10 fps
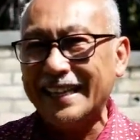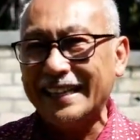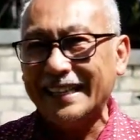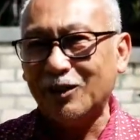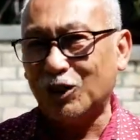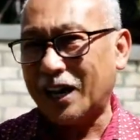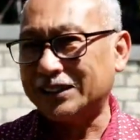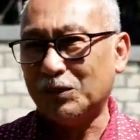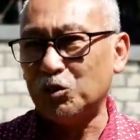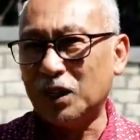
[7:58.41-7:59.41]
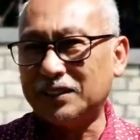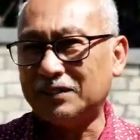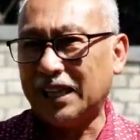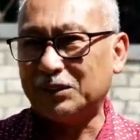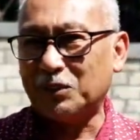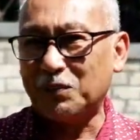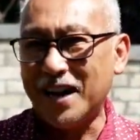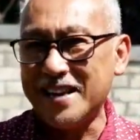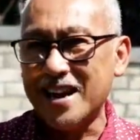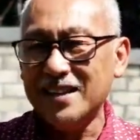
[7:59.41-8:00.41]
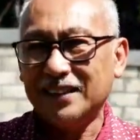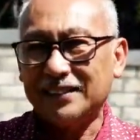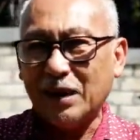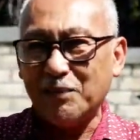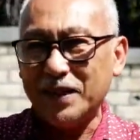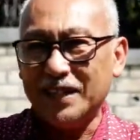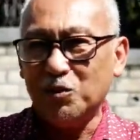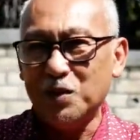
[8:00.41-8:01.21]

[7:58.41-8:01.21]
tinggi orang asam urat sangat berbahaya tapi di